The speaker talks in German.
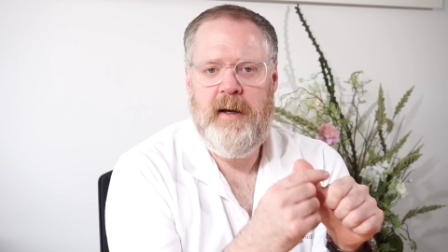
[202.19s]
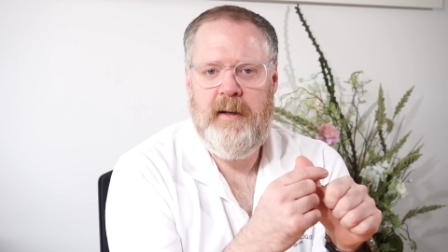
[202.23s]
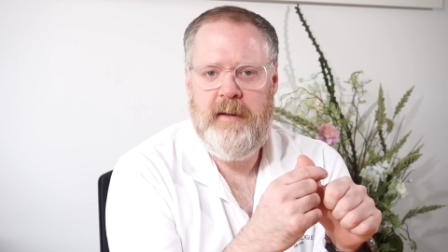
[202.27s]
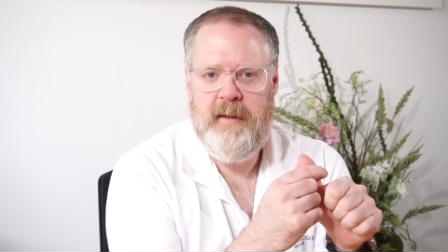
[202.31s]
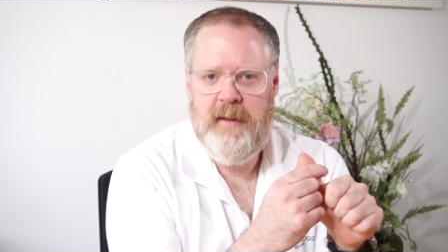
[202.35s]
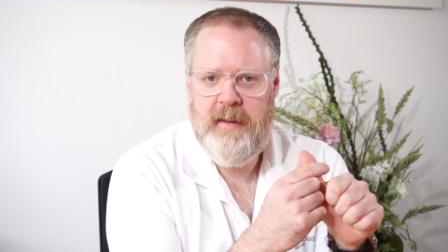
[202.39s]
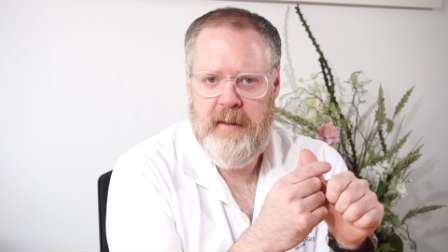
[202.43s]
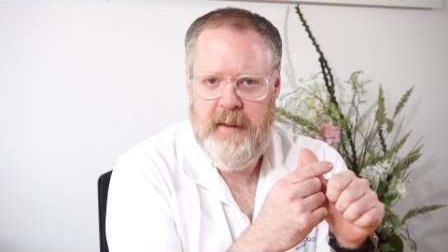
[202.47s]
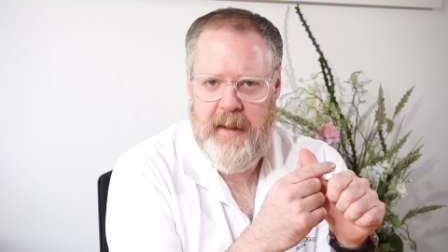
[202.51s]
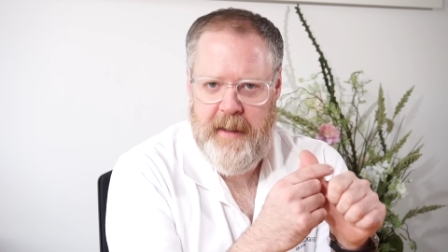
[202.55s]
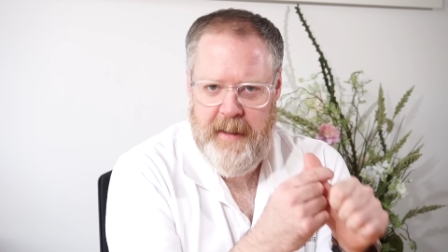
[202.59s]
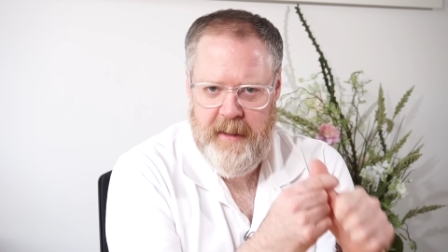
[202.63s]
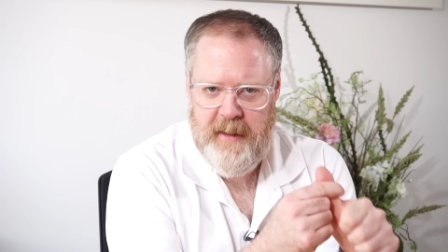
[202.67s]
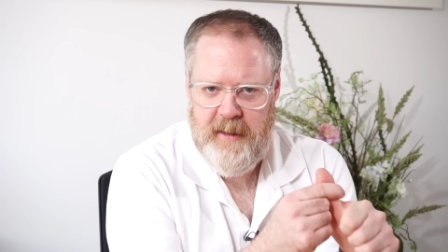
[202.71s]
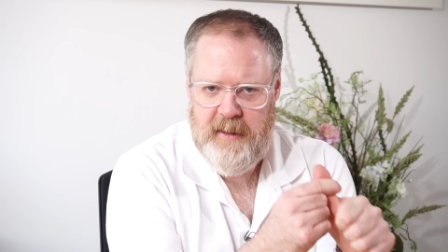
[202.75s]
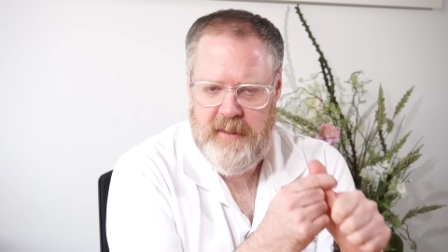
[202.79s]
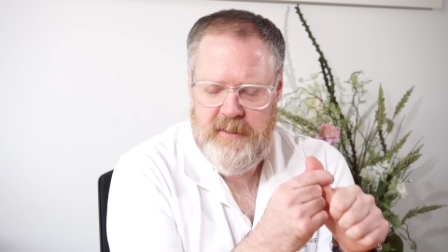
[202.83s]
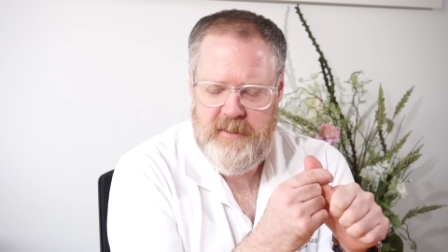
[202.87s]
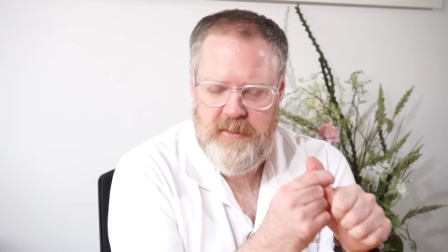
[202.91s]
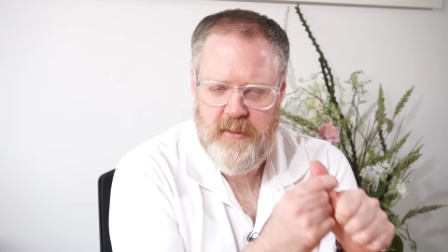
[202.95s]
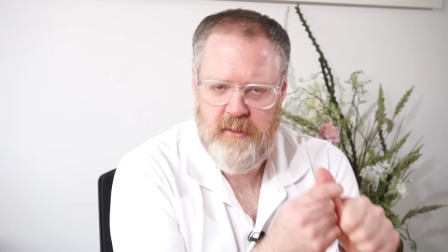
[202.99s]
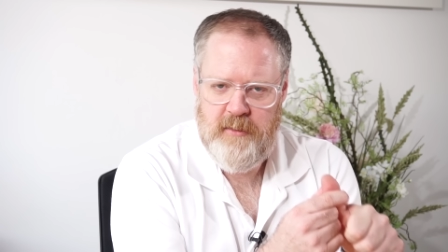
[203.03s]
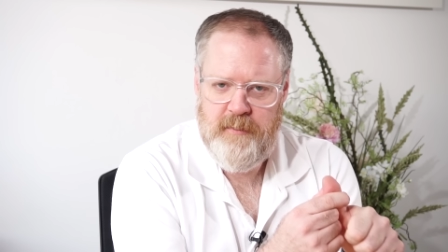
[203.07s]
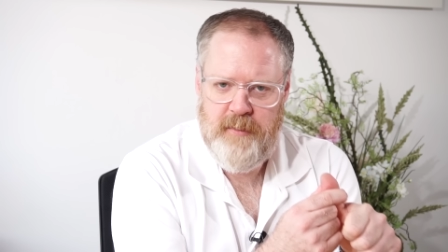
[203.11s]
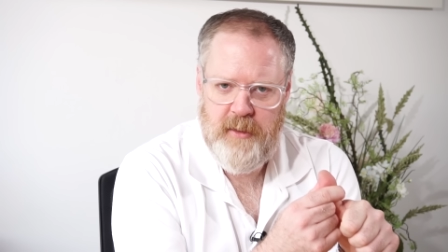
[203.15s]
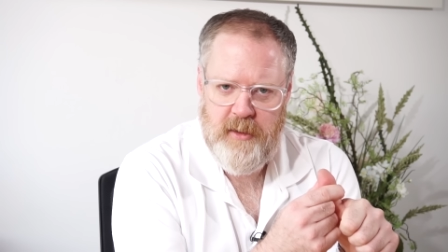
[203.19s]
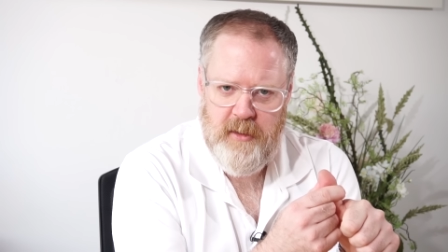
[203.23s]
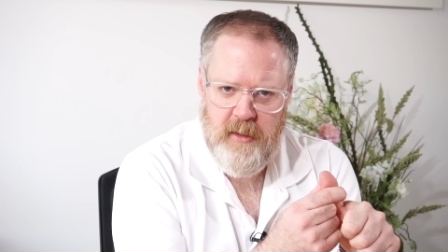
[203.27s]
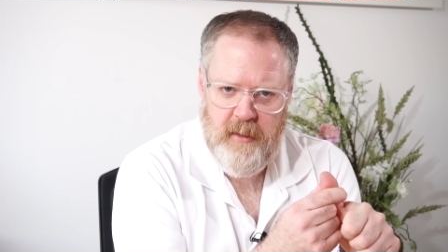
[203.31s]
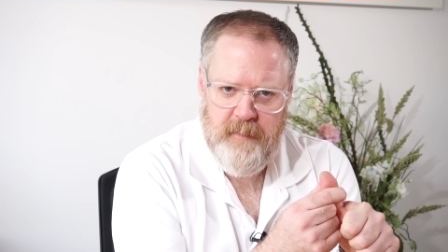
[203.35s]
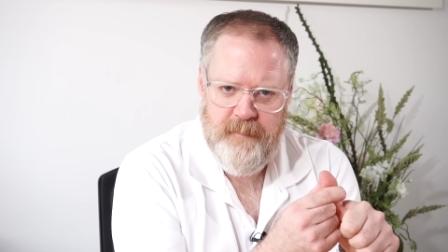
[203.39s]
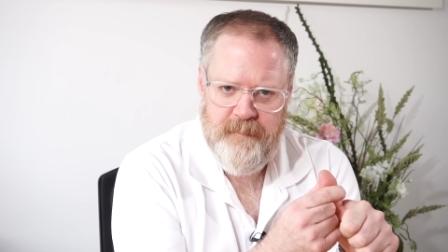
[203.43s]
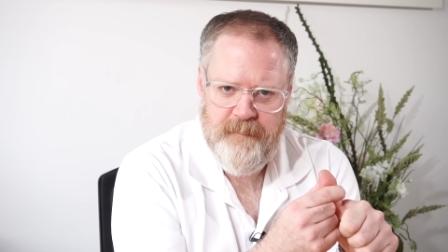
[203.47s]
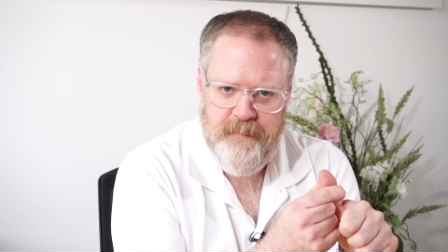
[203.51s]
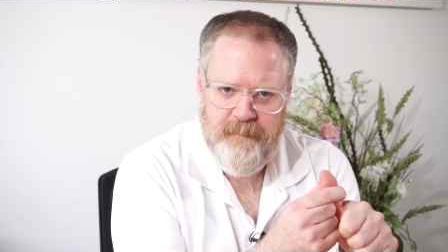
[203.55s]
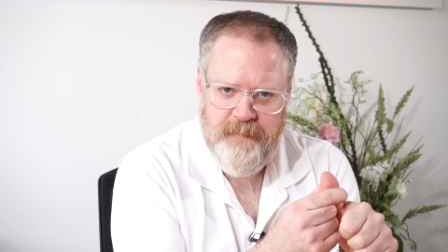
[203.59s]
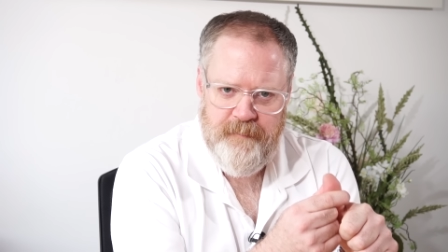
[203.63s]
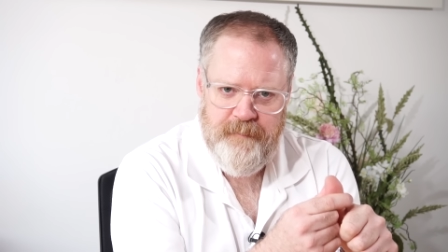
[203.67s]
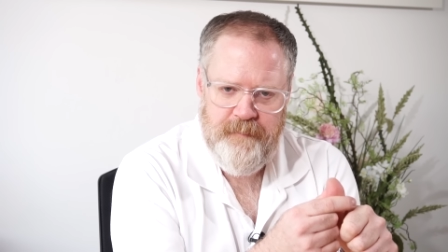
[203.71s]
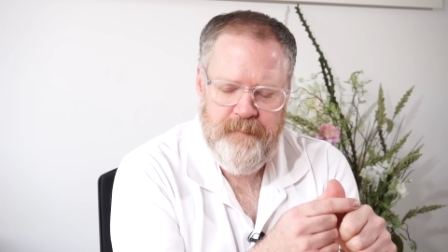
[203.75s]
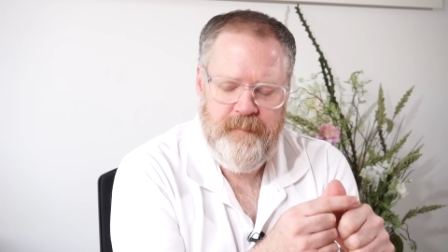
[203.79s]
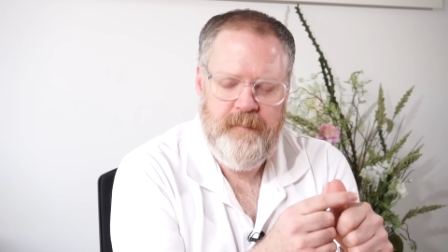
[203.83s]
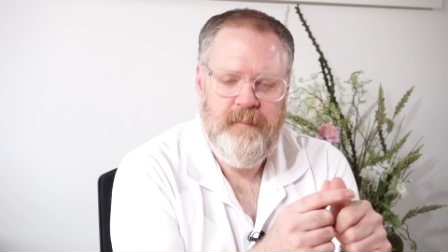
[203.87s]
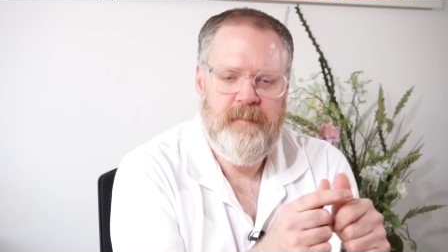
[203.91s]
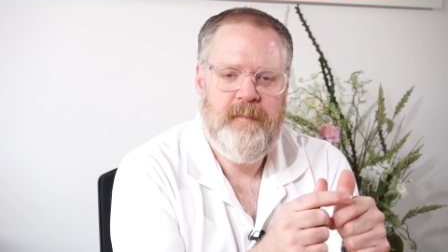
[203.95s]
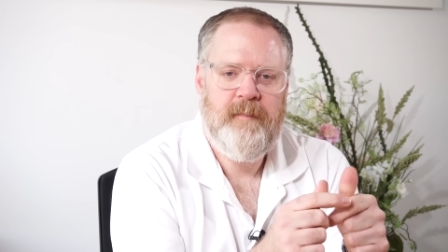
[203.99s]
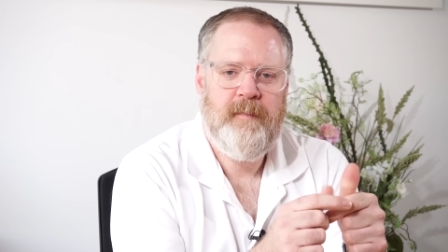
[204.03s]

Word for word: eine Erektion bekommen,